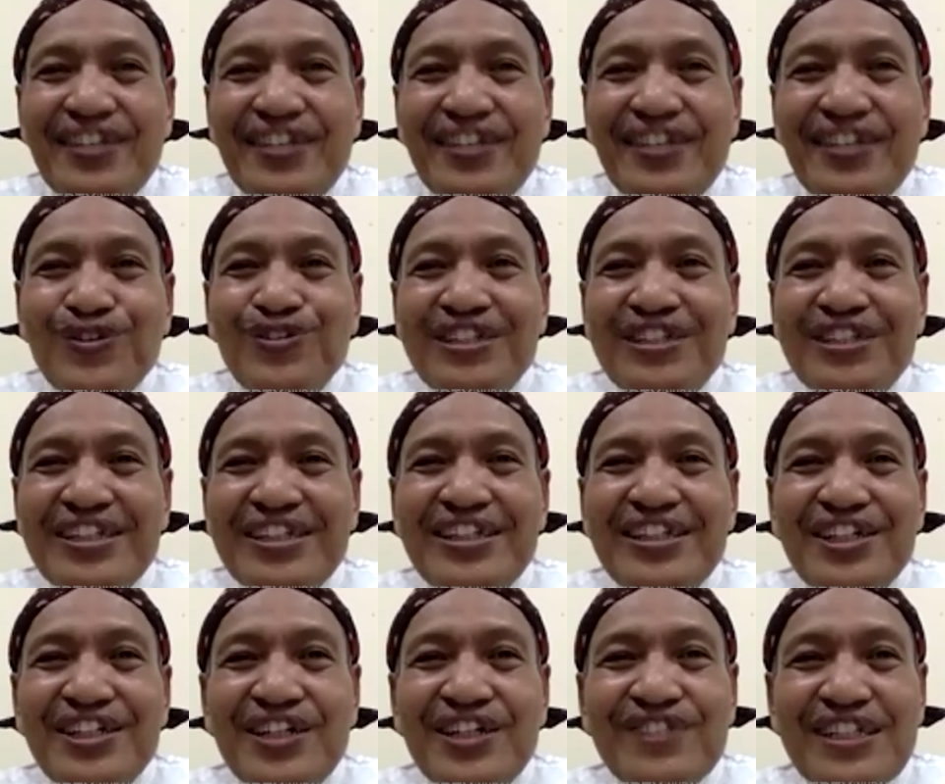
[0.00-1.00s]
Dia
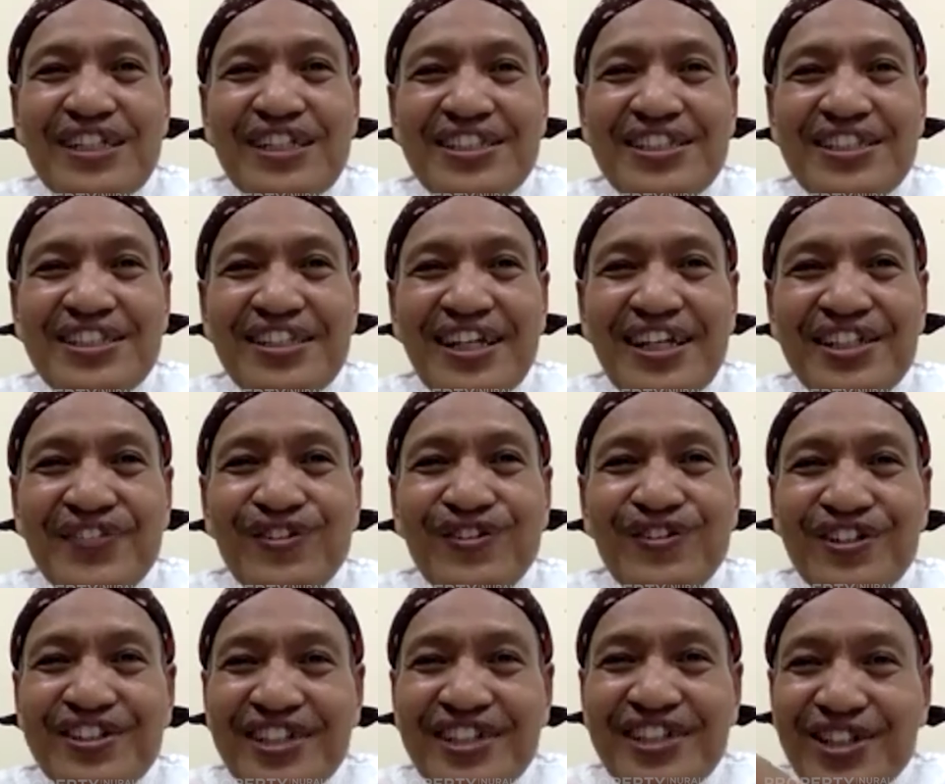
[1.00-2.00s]
punguti dan kemudian setelah
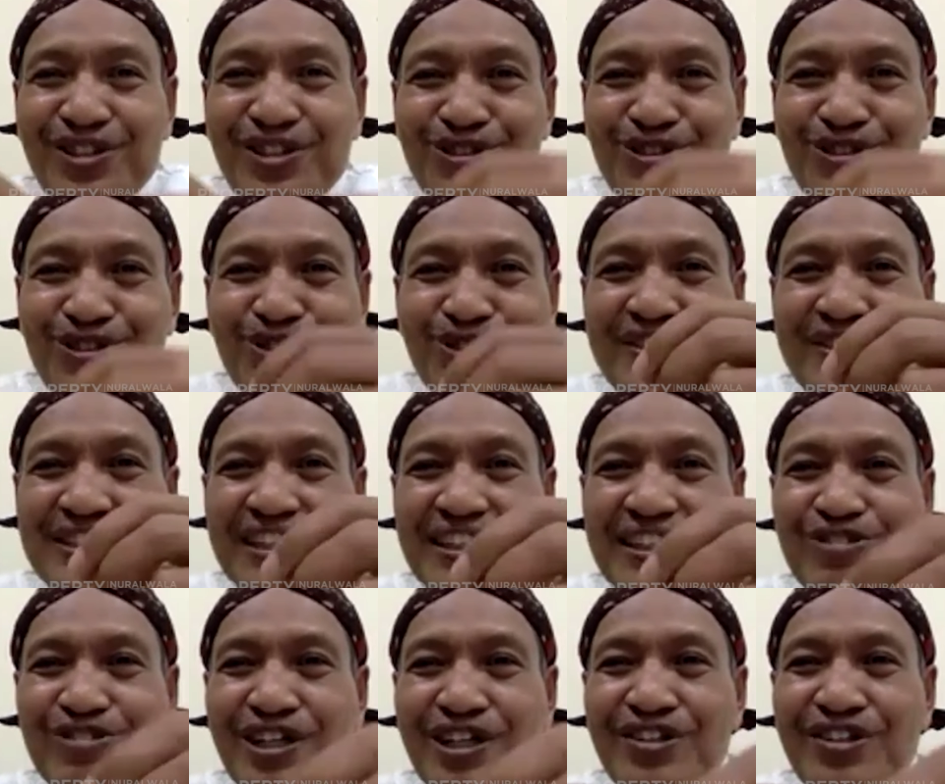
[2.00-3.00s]
dipungut dia susun
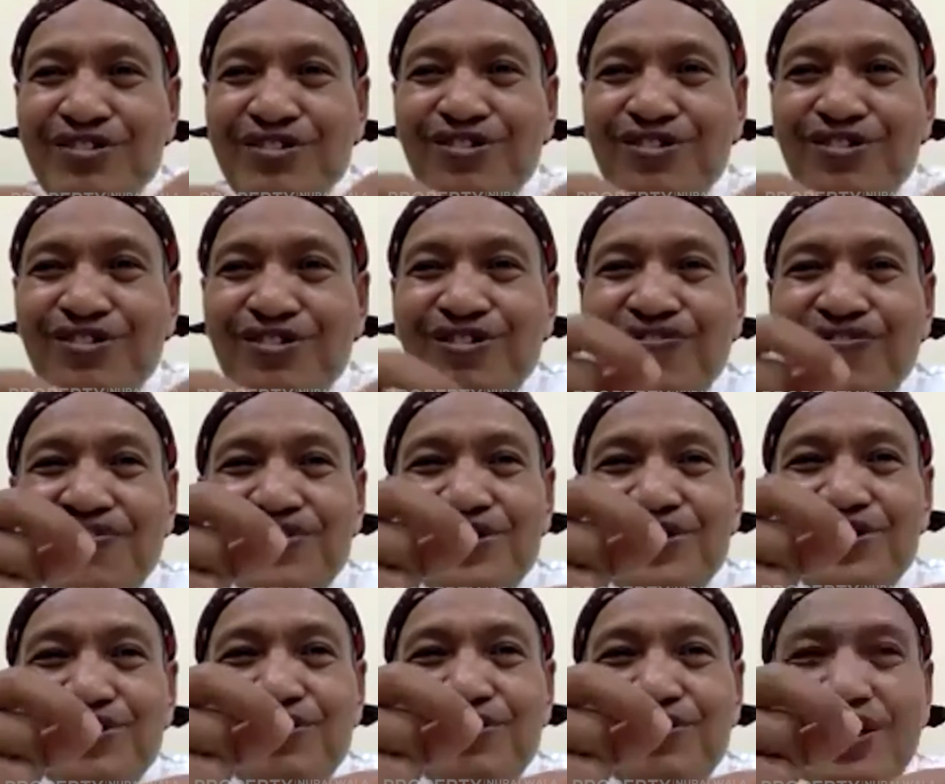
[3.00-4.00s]
menjadi suatu
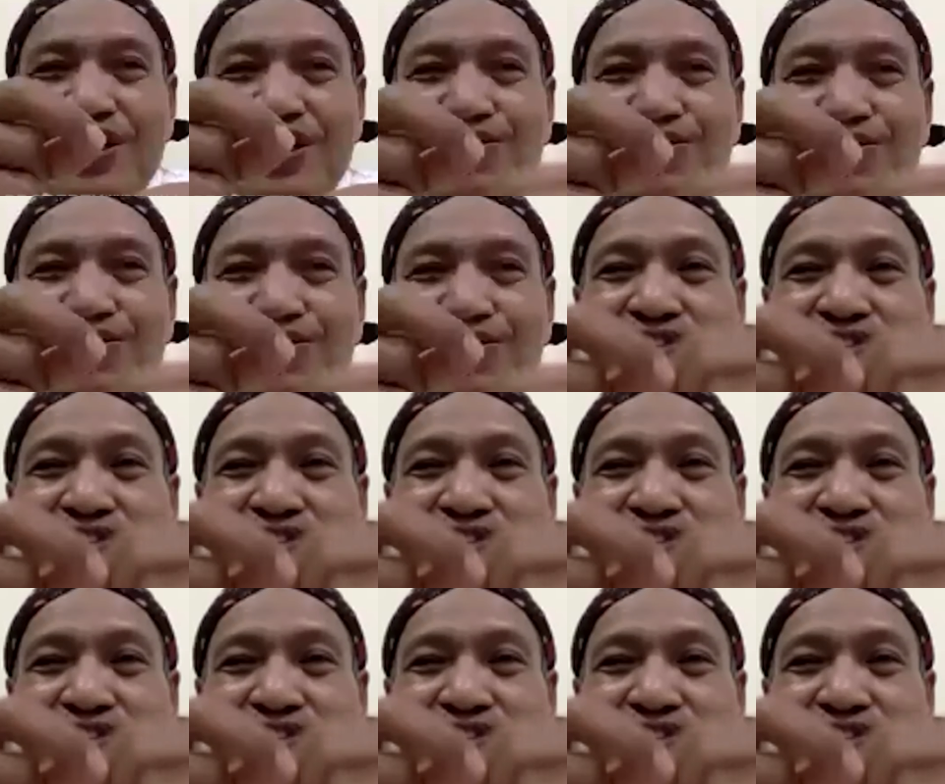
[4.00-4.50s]
sesuatu